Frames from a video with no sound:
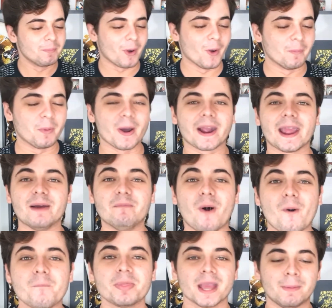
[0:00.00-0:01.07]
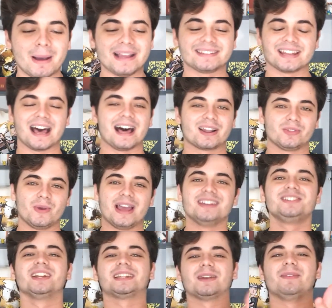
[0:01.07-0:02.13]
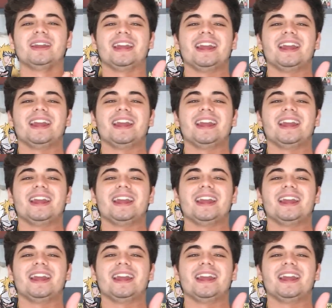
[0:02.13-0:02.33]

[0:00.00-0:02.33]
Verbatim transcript: Pô, o Pokémon mais raro do Oeste, eu também